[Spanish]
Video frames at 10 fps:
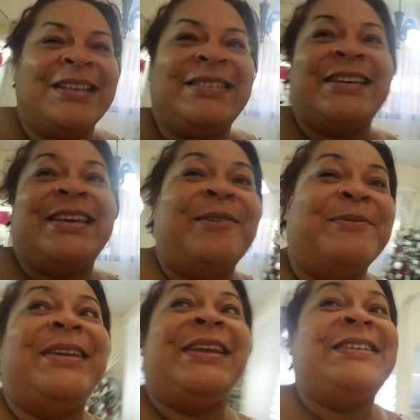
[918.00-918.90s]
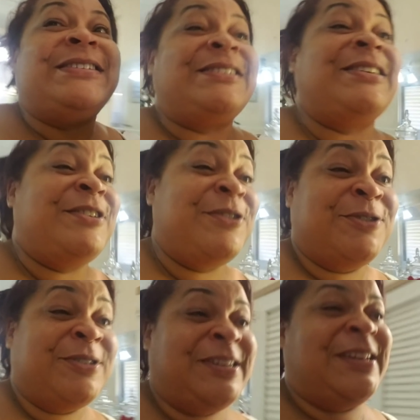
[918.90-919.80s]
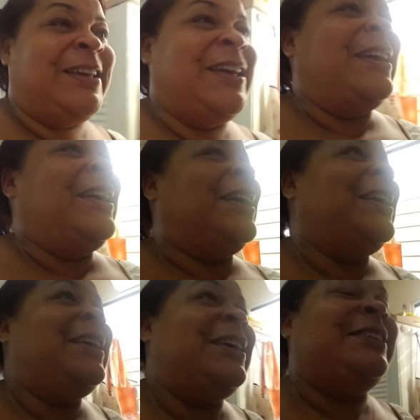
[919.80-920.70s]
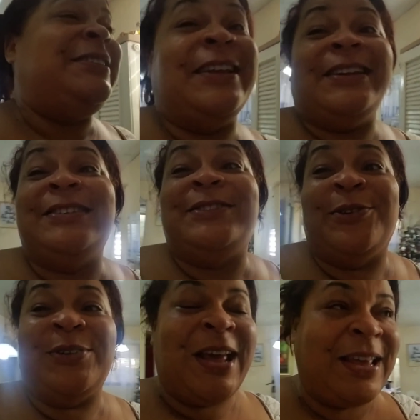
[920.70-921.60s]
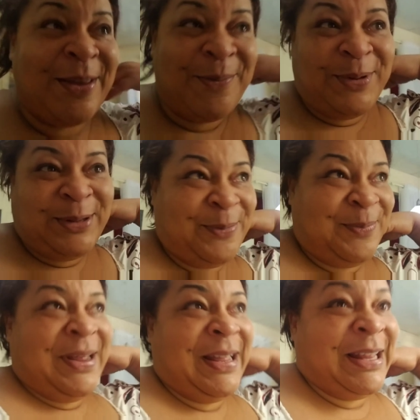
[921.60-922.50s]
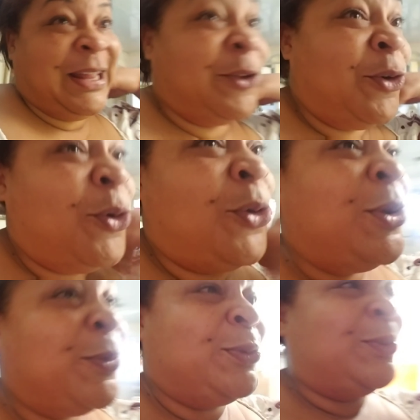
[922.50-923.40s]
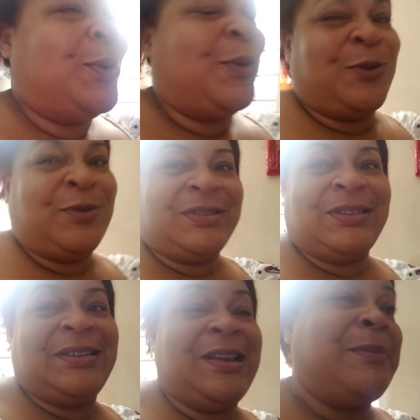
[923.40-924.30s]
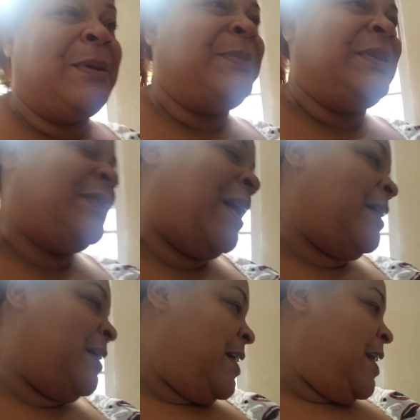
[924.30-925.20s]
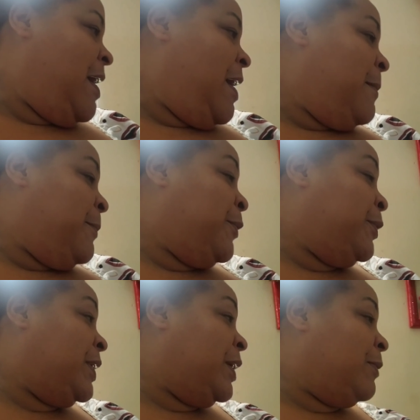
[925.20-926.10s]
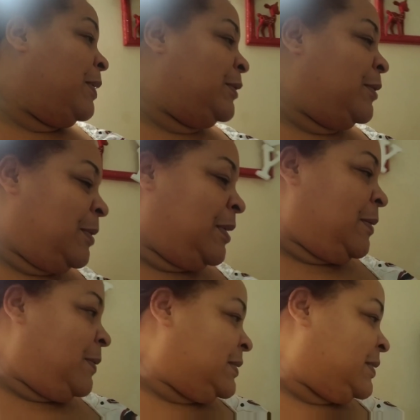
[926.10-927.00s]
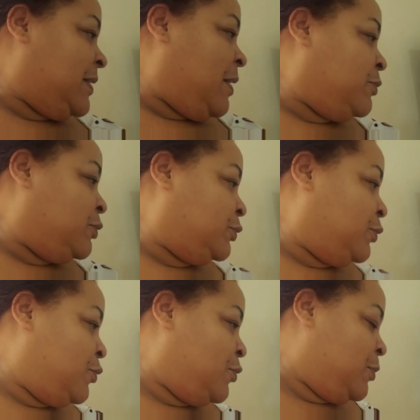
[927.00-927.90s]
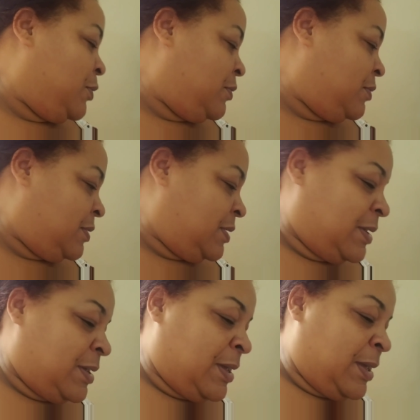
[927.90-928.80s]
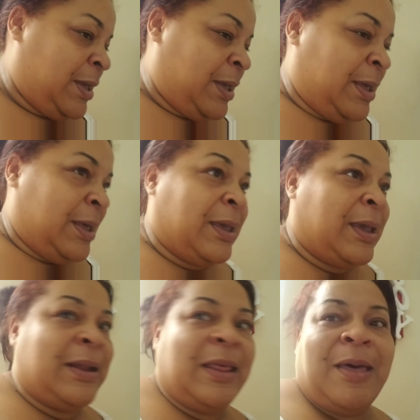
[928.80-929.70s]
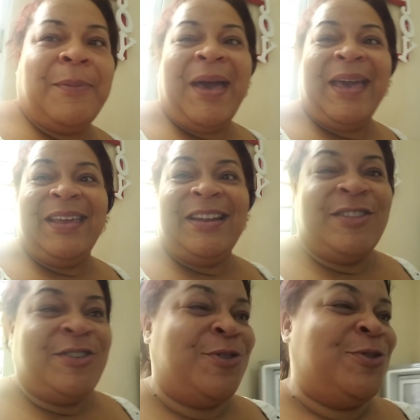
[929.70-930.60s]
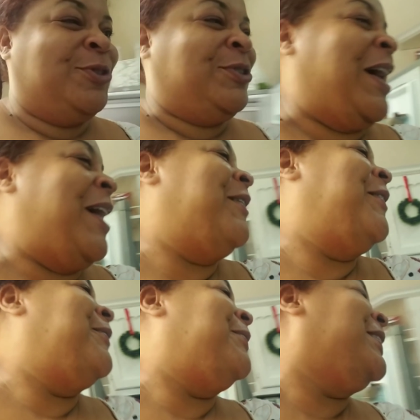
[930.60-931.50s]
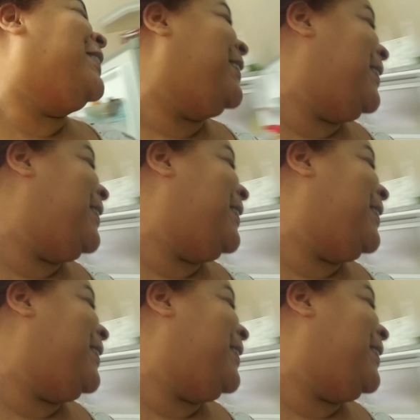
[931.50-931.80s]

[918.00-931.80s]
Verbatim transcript: Chica, miren, ese señor eh, tiene historia aquí en Puerto Plata. Todo el mundo lo conoce, se llama Petán. Porque cuando bebe se da unos humos que nada más él y Dios lo sabe.